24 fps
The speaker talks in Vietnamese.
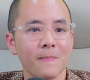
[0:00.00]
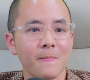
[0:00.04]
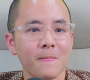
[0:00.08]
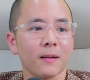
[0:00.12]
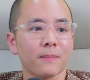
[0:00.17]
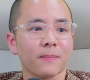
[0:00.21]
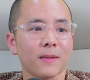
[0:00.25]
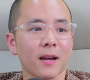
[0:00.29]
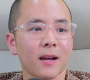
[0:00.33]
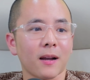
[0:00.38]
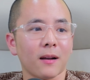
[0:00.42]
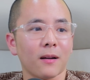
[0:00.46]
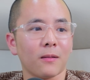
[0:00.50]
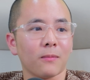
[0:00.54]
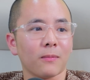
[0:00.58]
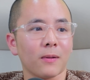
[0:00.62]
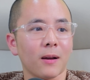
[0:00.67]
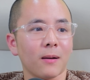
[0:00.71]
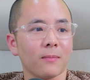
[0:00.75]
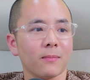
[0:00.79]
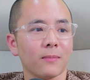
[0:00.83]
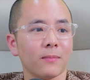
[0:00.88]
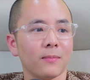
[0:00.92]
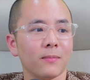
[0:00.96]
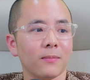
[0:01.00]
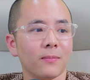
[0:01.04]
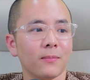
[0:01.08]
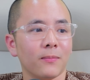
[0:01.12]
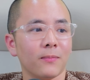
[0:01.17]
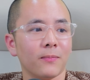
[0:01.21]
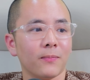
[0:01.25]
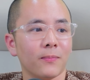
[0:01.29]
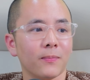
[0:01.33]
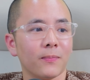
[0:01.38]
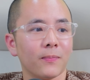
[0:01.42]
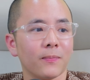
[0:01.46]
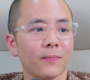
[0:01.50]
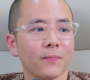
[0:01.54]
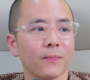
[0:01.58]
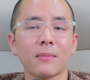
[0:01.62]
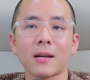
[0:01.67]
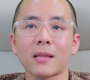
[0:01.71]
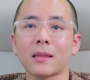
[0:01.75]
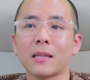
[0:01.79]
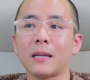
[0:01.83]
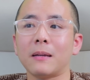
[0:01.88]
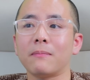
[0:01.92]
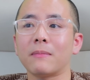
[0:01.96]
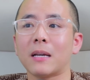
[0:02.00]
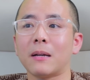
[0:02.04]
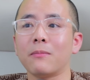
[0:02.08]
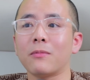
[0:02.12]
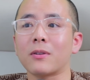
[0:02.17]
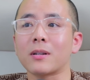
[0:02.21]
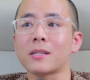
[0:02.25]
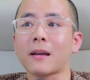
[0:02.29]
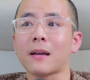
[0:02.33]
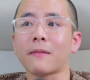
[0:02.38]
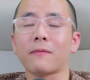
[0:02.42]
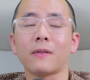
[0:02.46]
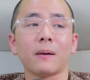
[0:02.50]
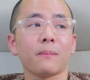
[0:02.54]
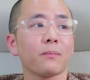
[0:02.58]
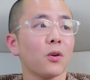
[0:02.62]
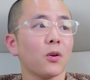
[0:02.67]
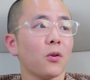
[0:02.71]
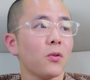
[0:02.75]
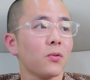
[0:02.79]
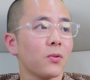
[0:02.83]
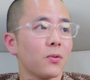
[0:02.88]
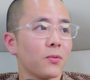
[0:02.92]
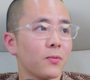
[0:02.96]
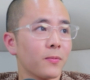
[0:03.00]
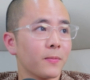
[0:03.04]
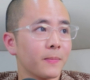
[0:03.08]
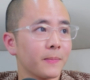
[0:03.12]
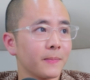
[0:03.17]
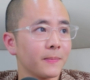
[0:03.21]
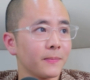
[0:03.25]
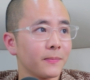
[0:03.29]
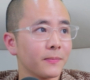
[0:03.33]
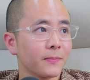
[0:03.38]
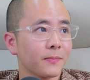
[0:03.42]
Đấy là hợp tác không đồng. Bây giờ các bạn tìm thấy một cái sản phẩm tốt,